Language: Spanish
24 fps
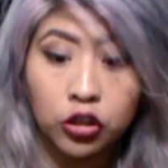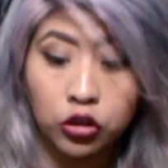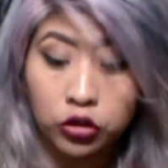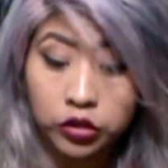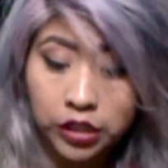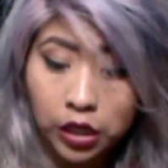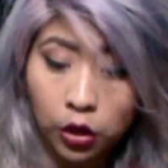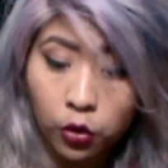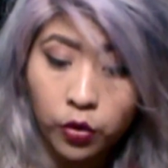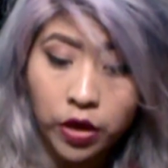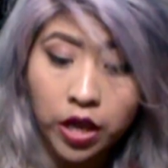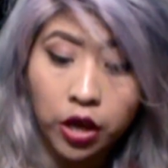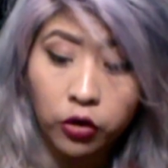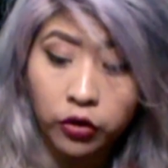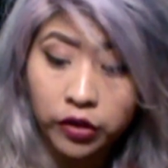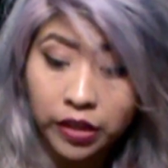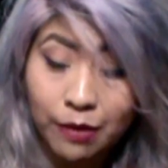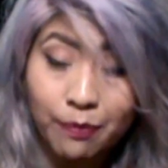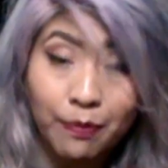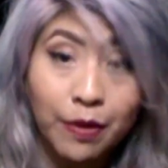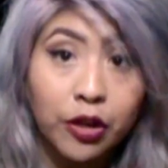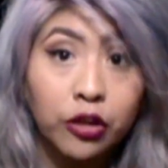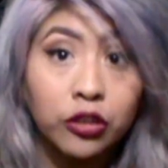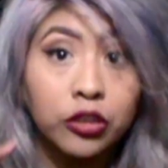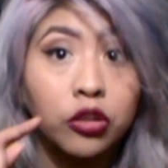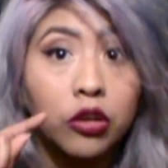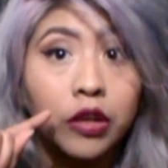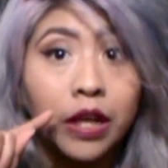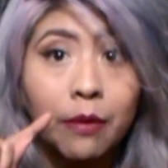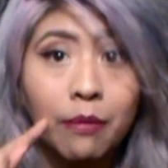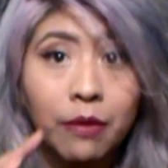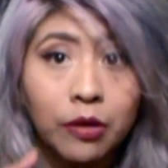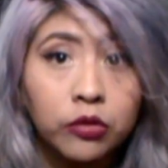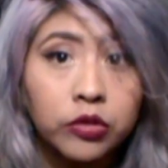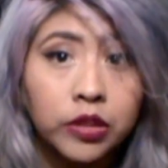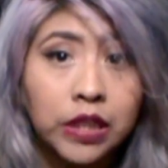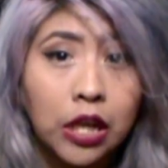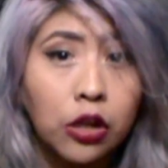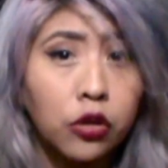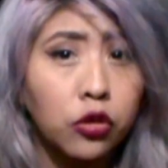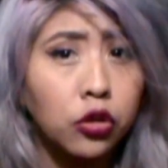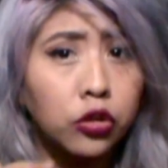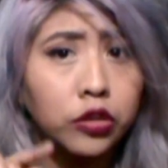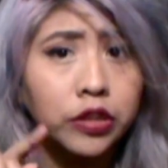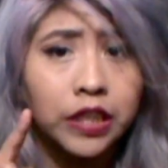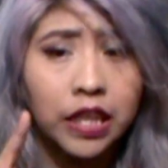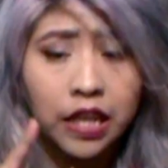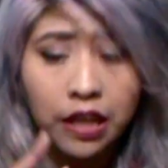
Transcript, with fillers: Los de cuidado con el perro es lo que me gusta, no se